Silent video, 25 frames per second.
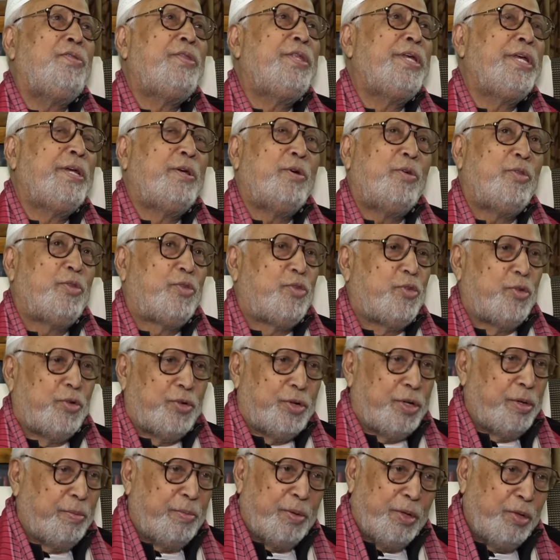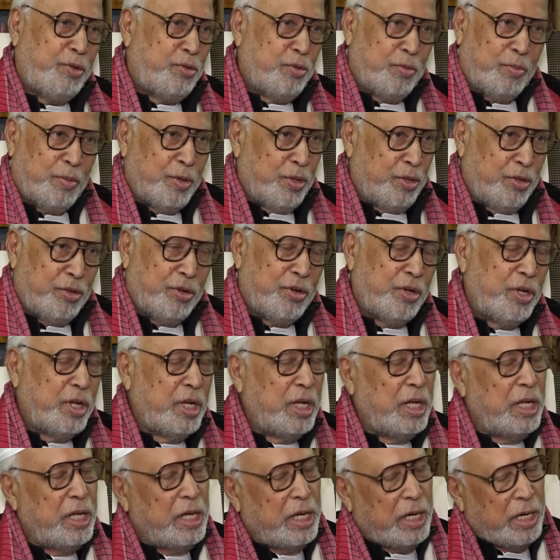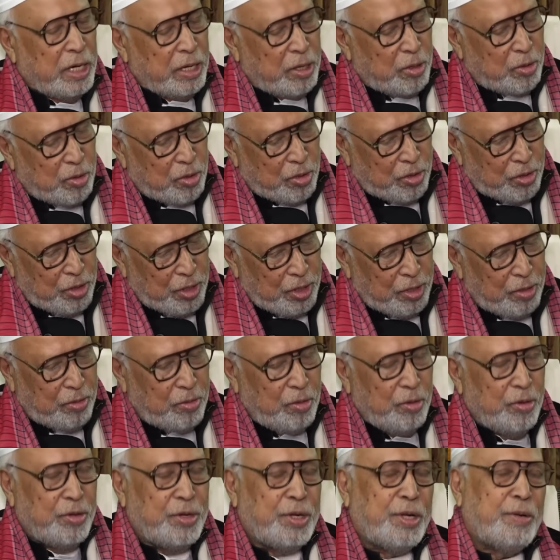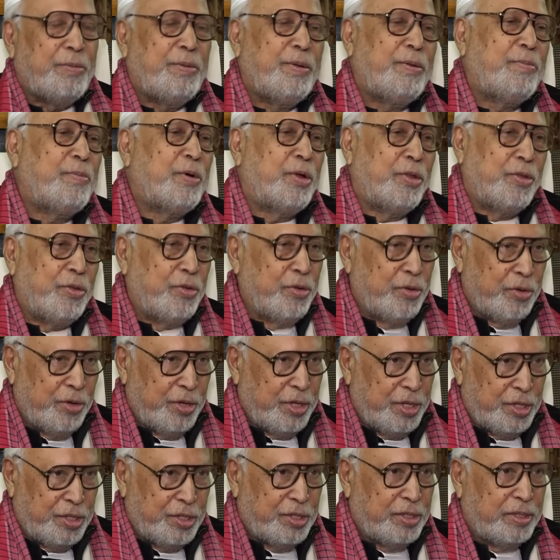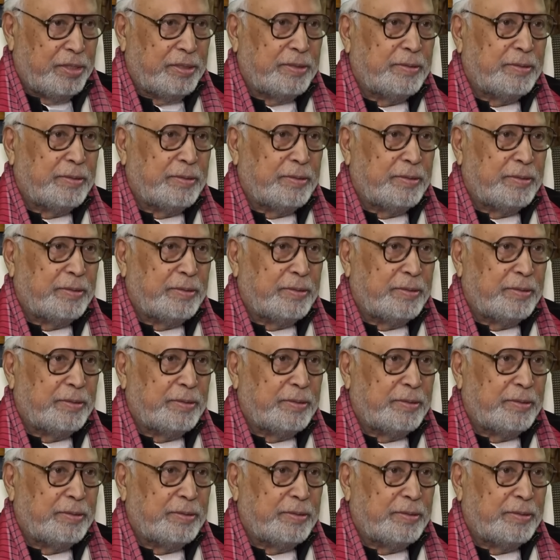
দিগন্ত টিভি তো বন্ধ হয় নাই আর অনেকগুলো টিভি বন্ধ হয়েছে